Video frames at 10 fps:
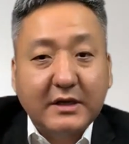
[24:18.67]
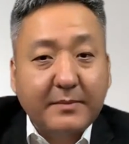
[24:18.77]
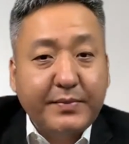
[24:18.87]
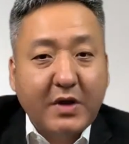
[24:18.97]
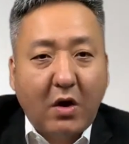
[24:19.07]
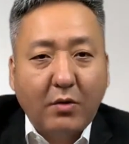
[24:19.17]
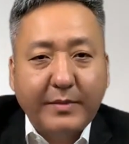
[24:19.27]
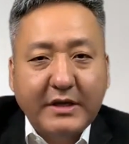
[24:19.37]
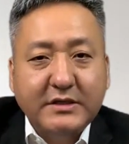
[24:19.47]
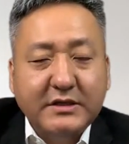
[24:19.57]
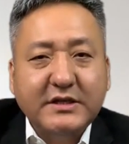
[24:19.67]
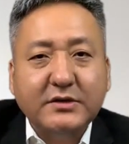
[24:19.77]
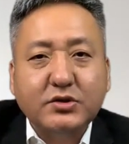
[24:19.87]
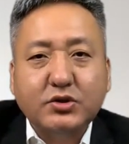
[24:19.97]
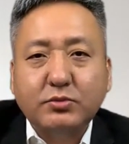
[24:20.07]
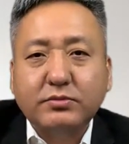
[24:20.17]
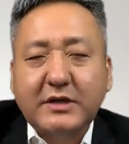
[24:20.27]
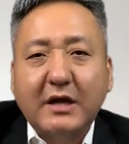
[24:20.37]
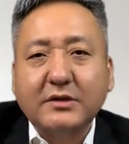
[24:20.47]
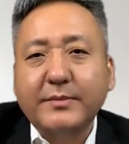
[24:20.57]
也表明一件重
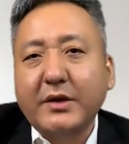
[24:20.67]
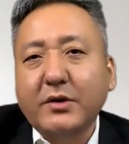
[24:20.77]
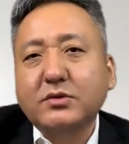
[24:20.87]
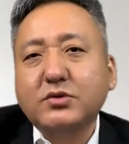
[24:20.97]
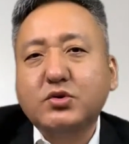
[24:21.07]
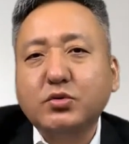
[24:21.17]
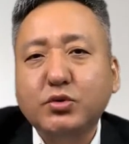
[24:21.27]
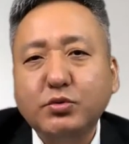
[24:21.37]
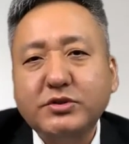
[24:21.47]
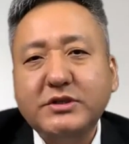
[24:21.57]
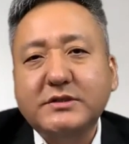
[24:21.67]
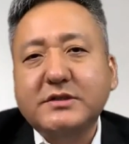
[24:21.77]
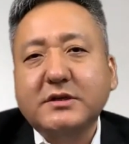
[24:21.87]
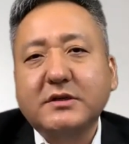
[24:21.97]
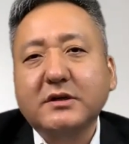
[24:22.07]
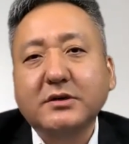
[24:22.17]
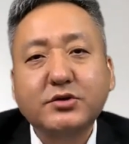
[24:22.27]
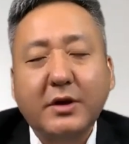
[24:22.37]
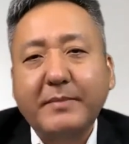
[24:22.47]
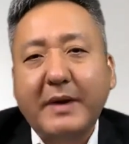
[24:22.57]
大的美国的中东政策的
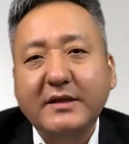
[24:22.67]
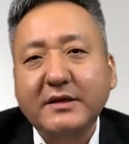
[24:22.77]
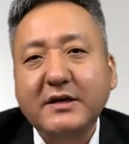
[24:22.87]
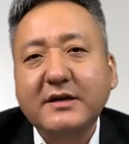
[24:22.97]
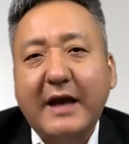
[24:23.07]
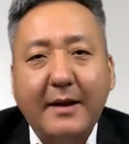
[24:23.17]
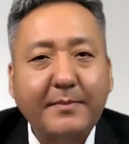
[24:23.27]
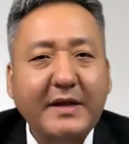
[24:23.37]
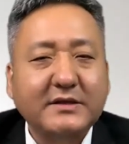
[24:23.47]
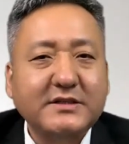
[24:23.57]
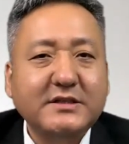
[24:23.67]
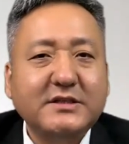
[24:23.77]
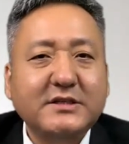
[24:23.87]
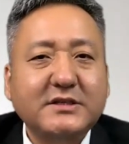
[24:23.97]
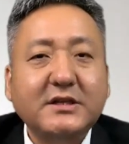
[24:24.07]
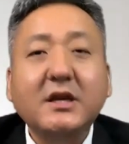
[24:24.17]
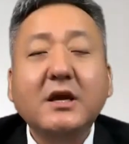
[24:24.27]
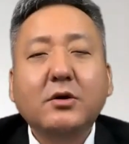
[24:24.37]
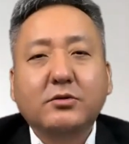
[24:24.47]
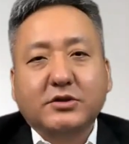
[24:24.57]
全盘的一个改变的新契机，
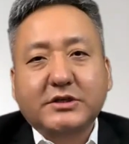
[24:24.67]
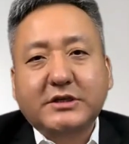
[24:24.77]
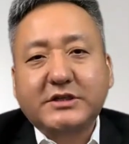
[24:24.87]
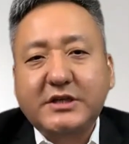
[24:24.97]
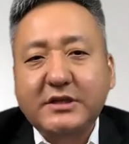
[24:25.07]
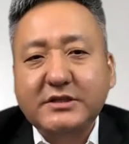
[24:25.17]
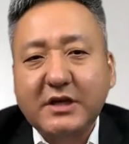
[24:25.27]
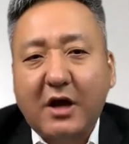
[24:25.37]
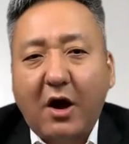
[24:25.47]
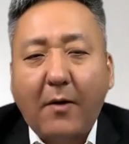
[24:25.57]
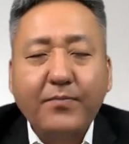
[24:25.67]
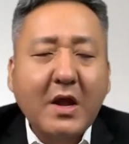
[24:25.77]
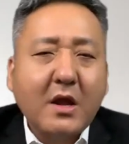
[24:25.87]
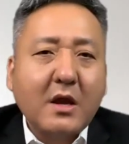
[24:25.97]
或者一个新的信号。